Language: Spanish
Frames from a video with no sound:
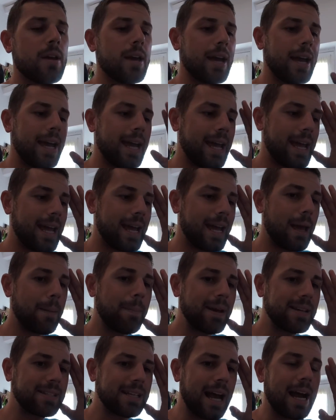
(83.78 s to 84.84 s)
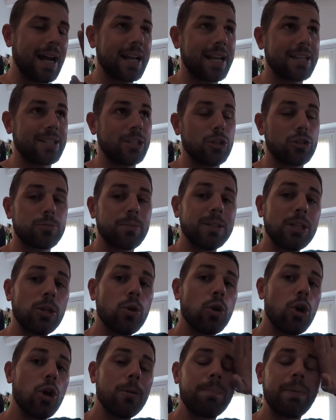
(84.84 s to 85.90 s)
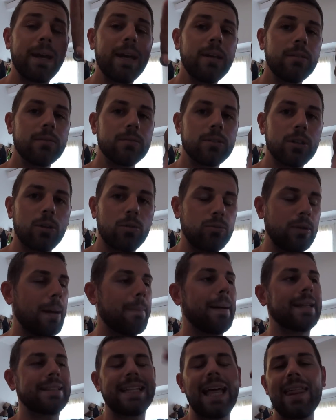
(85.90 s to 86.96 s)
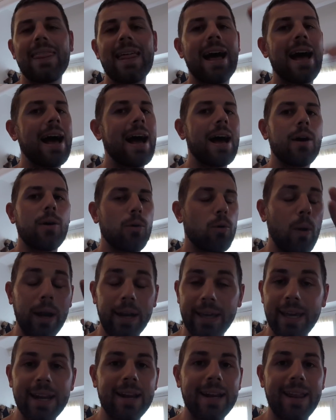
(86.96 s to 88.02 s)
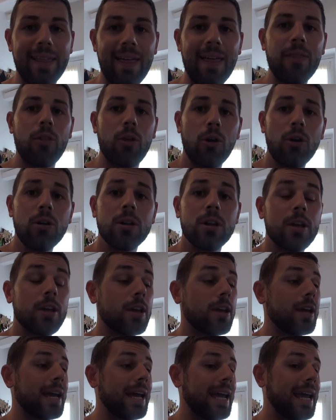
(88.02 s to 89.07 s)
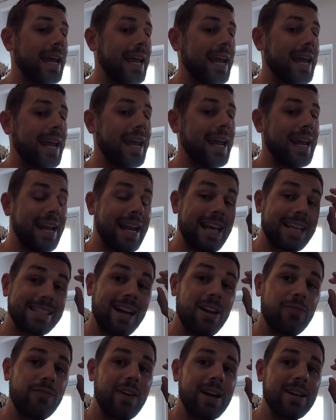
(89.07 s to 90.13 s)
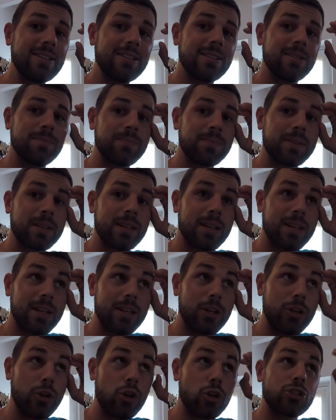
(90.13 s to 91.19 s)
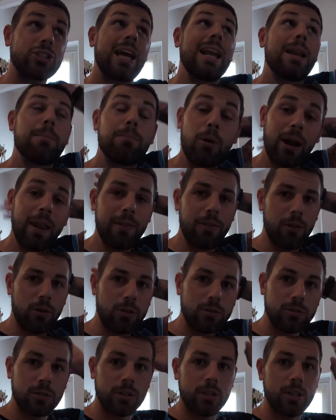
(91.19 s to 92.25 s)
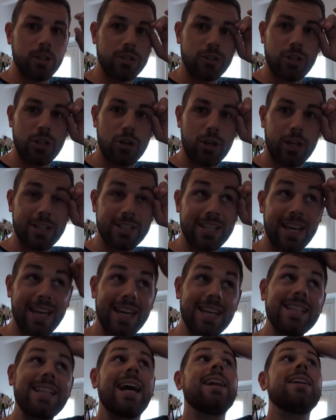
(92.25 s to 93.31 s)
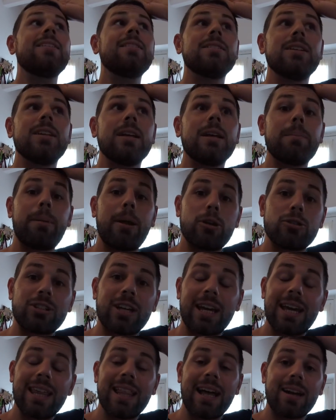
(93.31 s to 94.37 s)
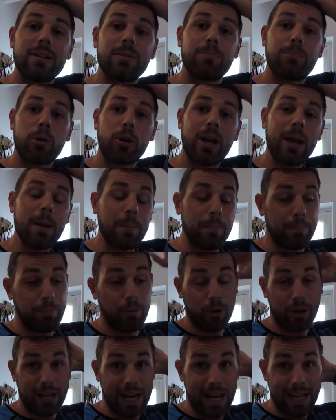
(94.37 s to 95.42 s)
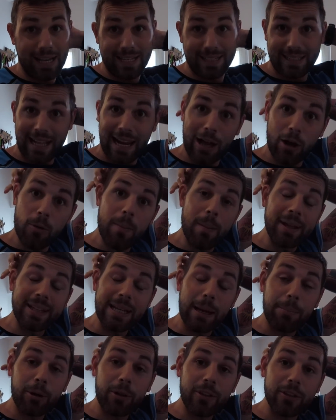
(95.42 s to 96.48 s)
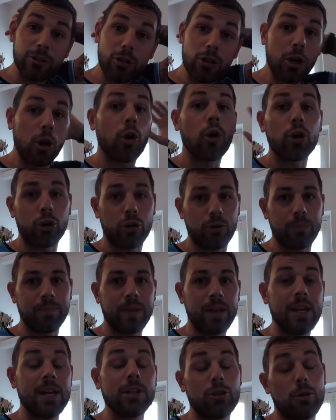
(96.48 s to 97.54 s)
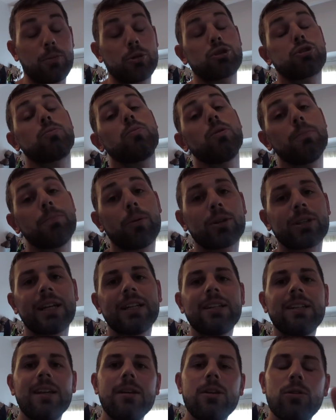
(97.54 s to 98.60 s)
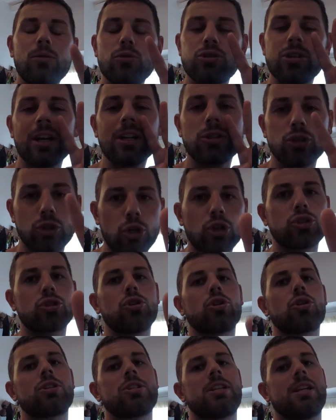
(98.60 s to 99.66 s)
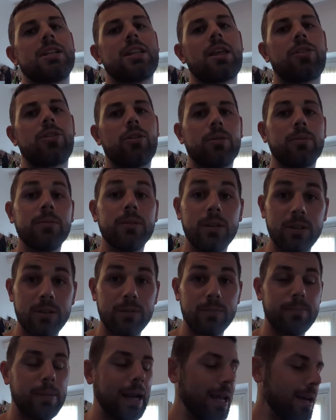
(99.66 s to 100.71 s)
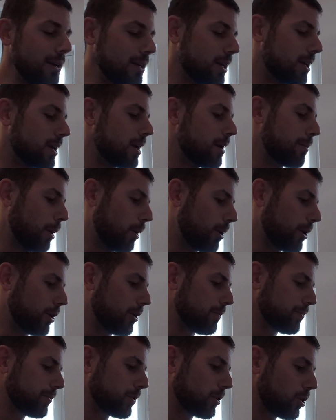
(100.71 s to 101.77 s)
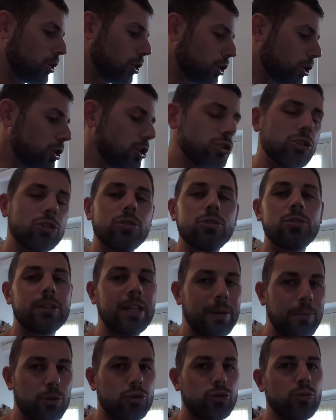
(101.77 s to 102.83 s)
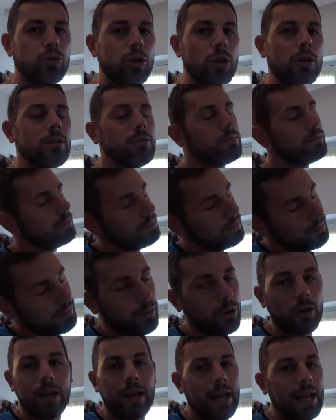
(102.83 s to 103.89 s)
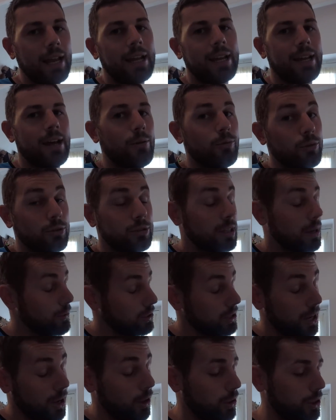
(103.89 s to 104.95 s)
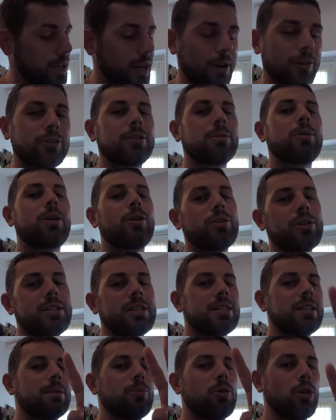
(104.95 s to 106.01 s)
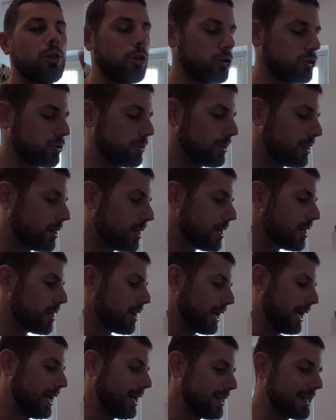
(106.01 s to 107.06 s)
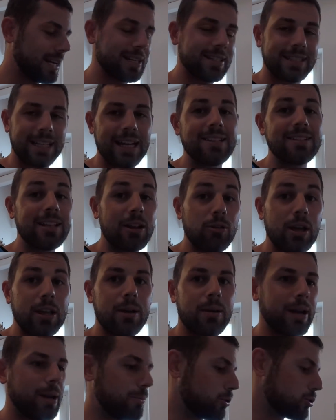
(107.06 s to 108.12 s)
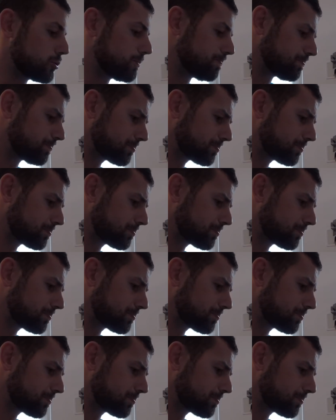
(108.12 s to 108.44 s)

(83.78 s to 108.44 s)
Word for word: Eh, ¿Qué pasa? Que si nos meten un golpe, una patada o cualquiera nadando, eh, las gafas no salen volando, sino que se quitan pero se quedan. ¿Por qué? Porque está la goma metida por dentro del gorro. Entonces, por eso es muy importante usar dos gorros en natación. ¿Vale? Pero bueno, gorros tenemos uno. Porque aún no estamos en Escocia. Cuando estemos en Escocia tendremos los dos. ¿eh? Ya que está lista, no la llevaremos.